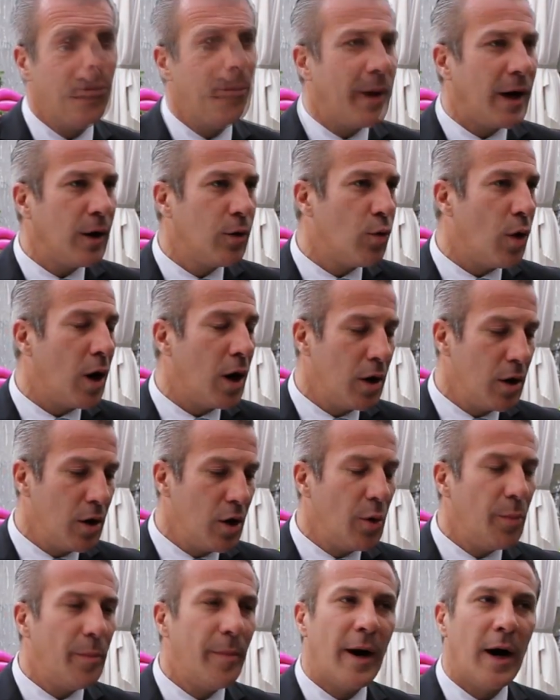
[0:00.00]
Par quoi
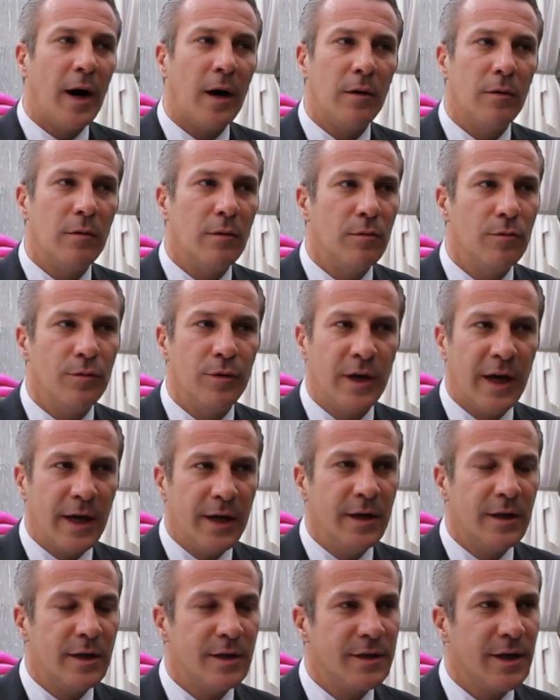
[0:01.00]
Par une
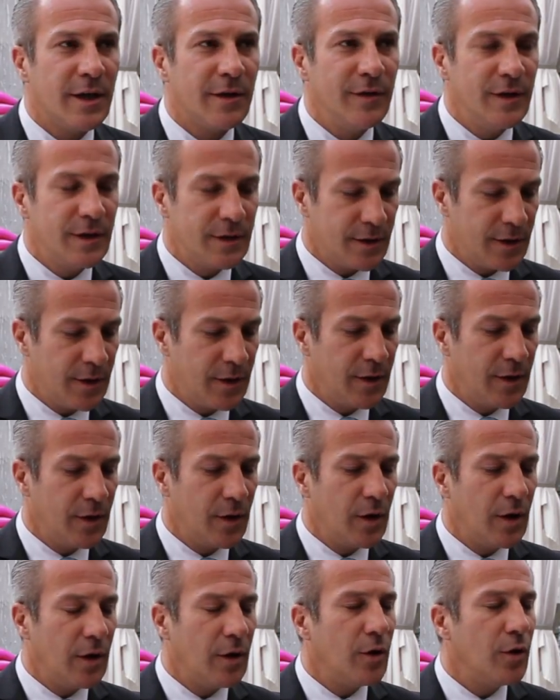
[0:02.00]
qualité de service,
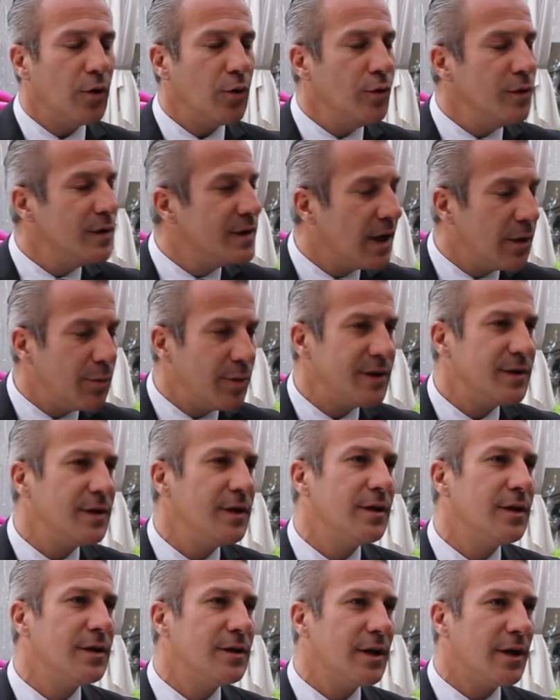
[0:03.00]
une
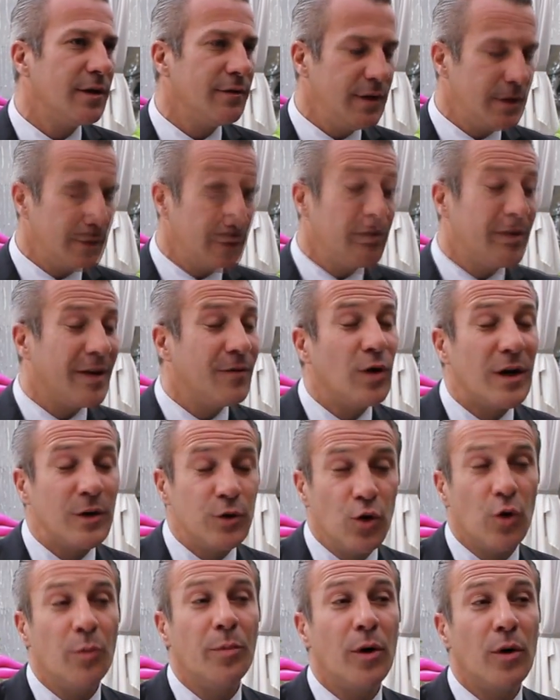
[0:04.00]
simplicité de service, savoir
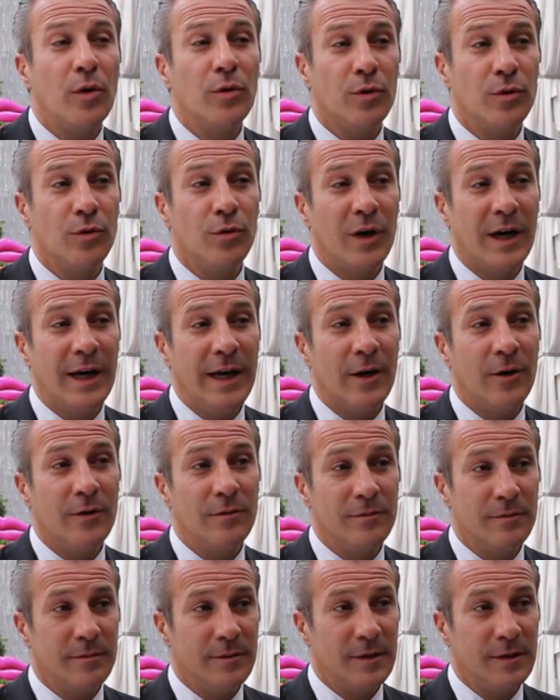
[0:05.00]
surprendre nos clients,